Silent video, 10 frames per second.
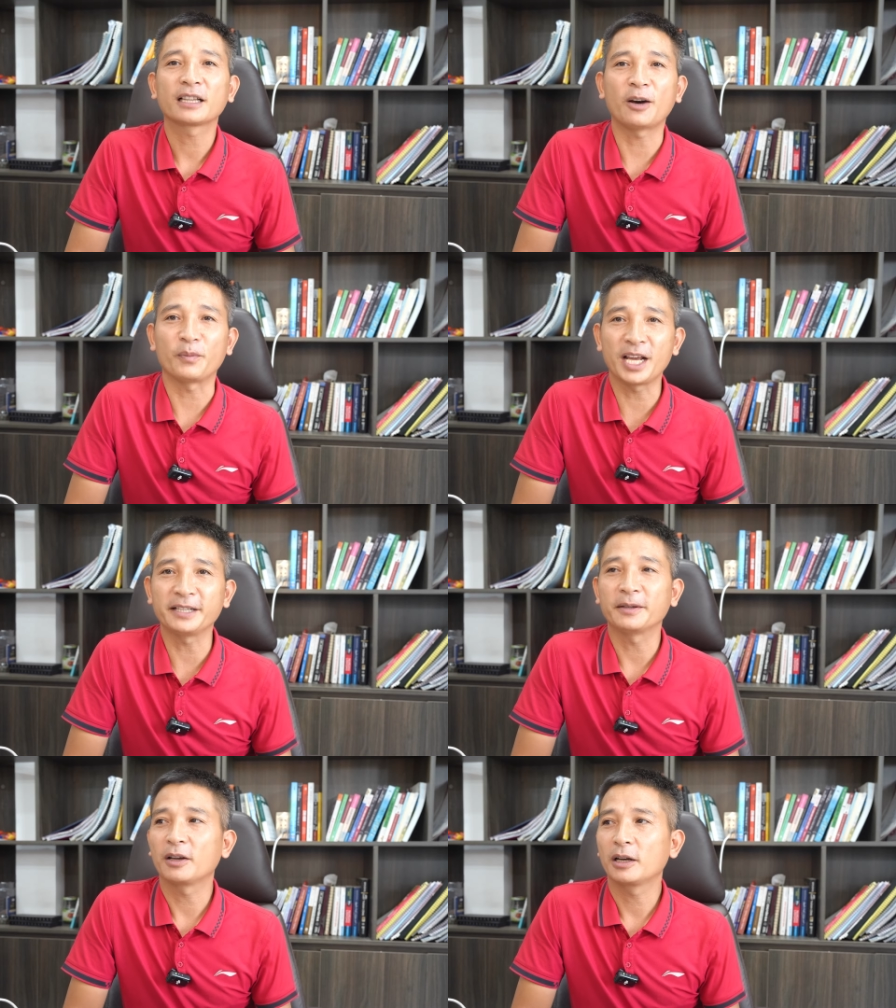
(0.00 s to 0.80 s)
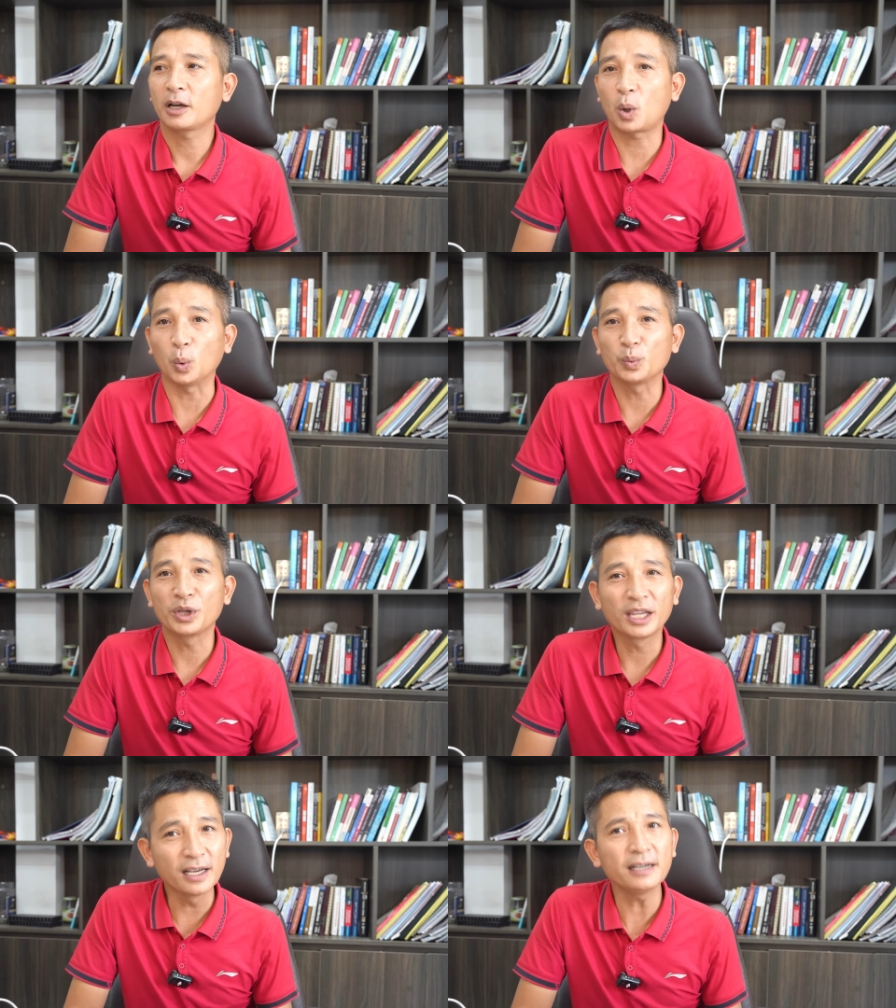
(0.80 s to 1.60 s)
thẩm định
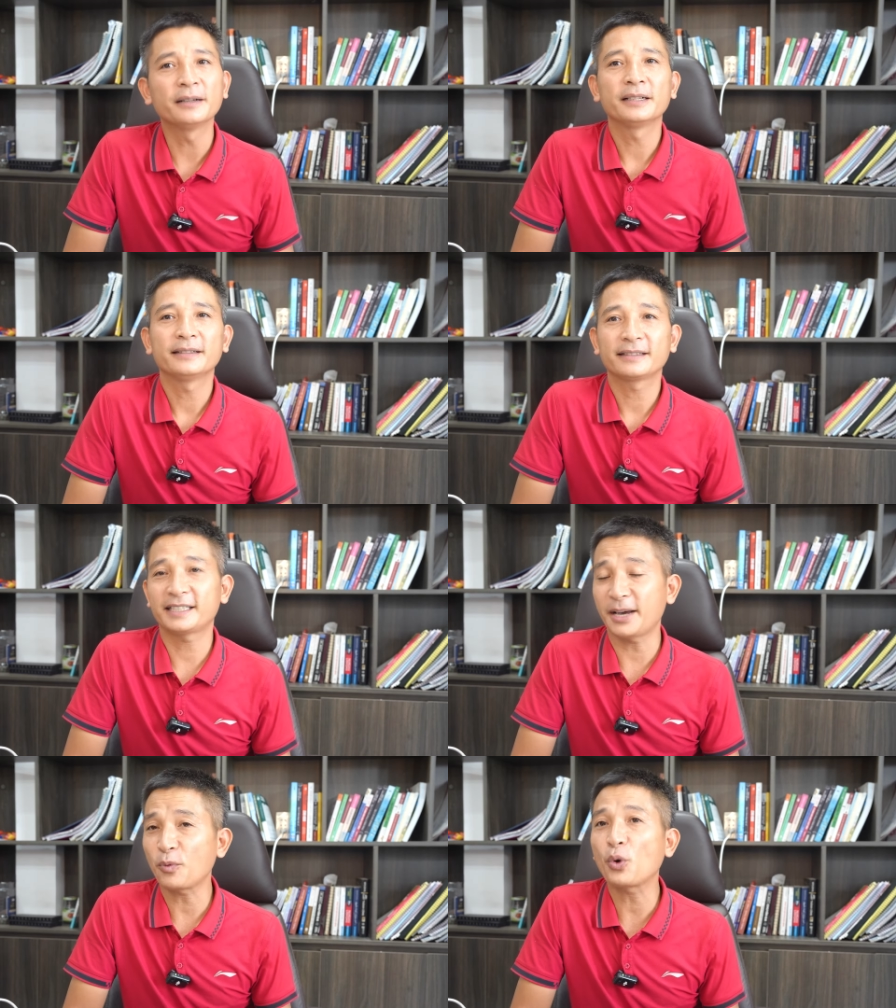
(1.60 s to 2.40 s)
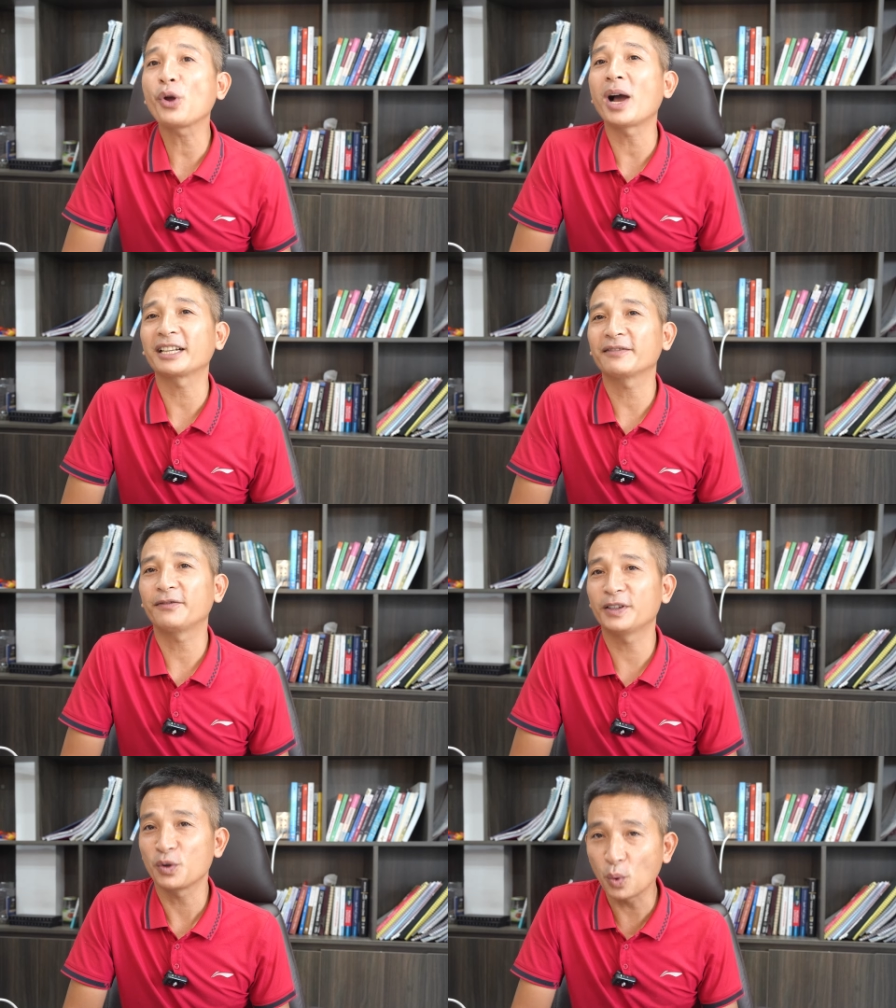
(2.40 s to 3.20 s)
cũng như xem quy hoạch
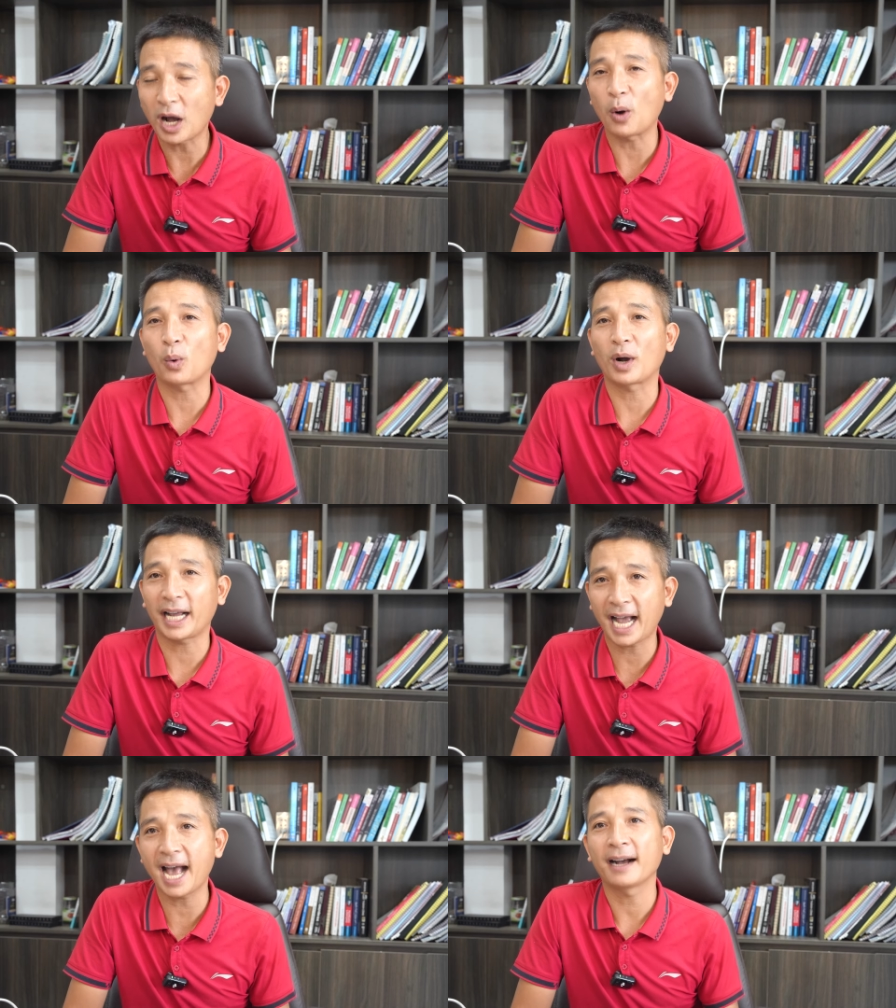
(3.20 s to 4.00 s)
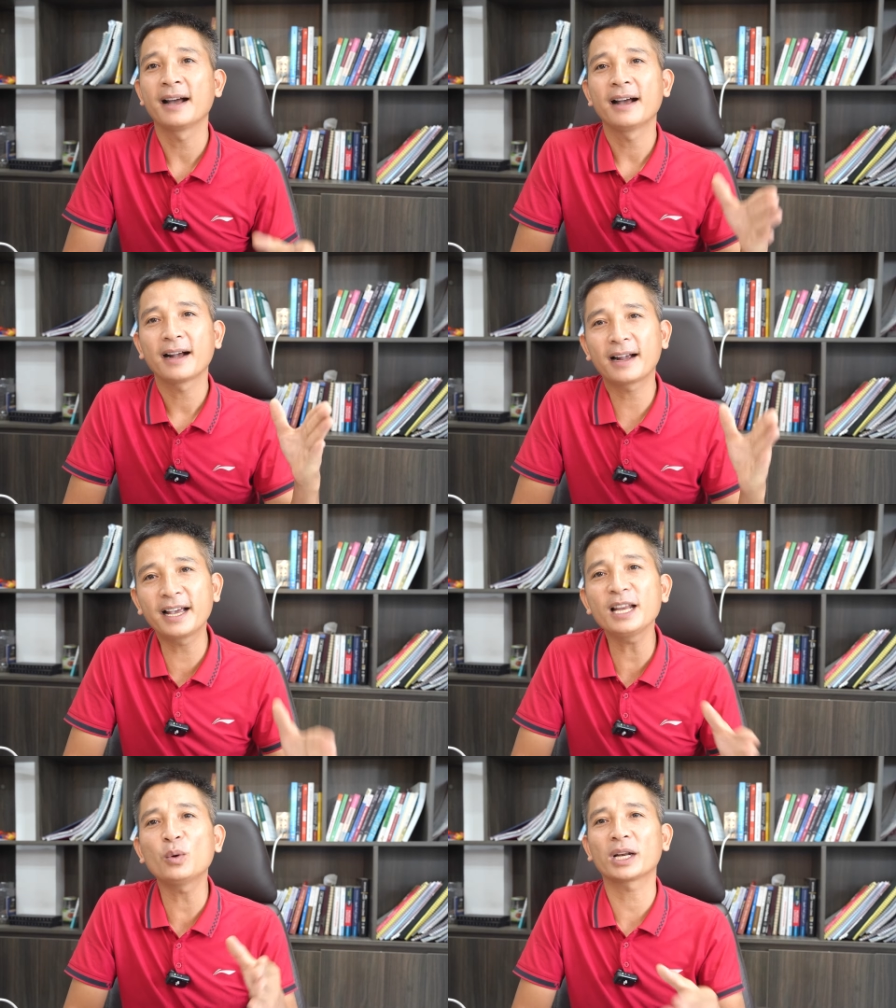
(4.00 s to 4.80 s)
và nhu cầu của khách hàng
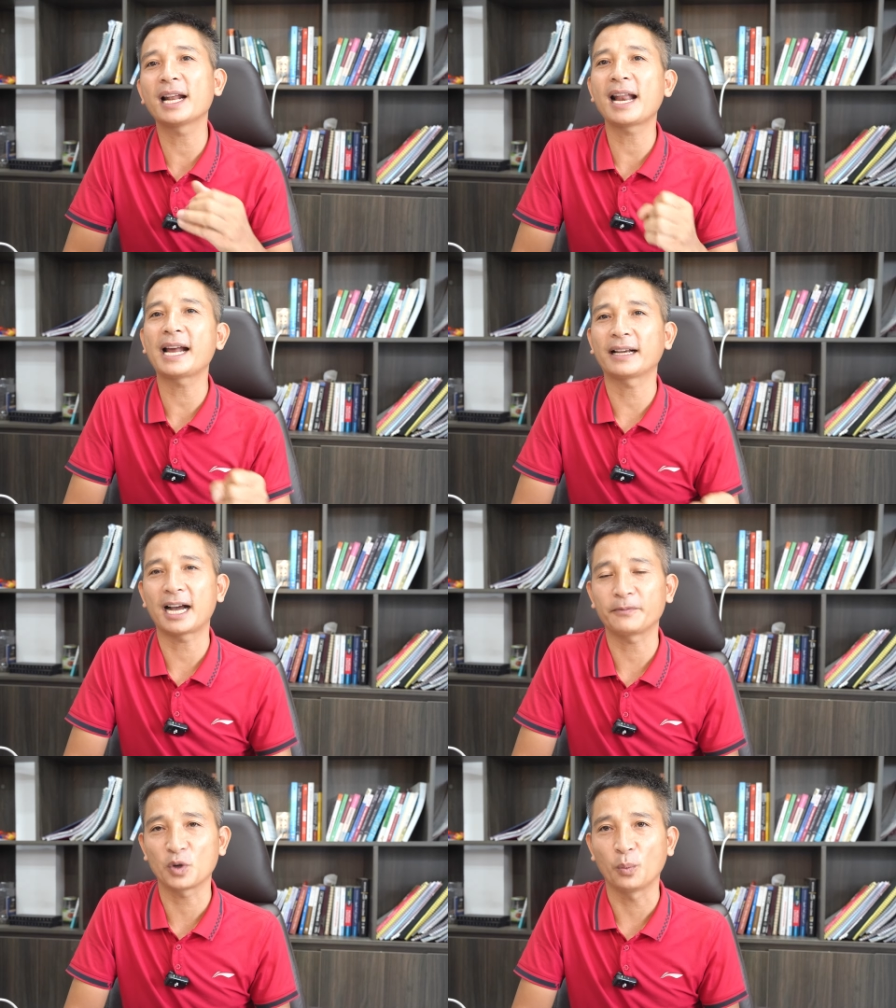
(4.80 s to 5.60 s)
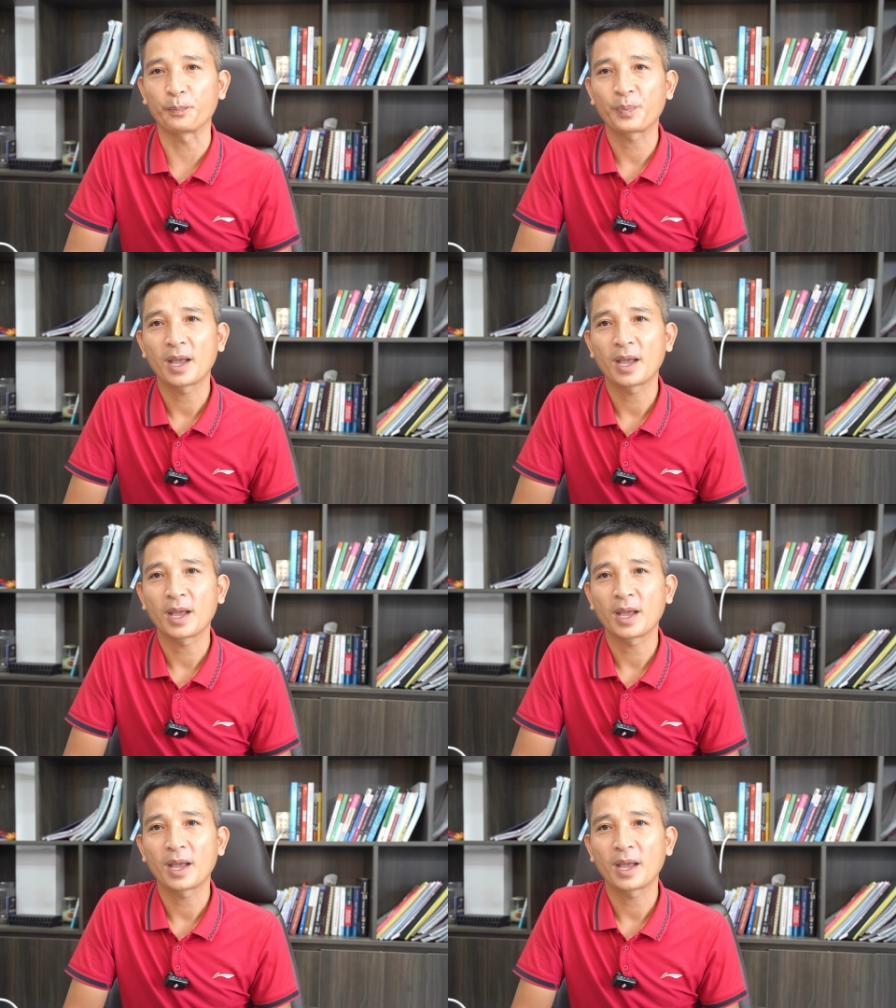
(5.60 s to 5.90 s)
khi luật đất đai được áp dụng.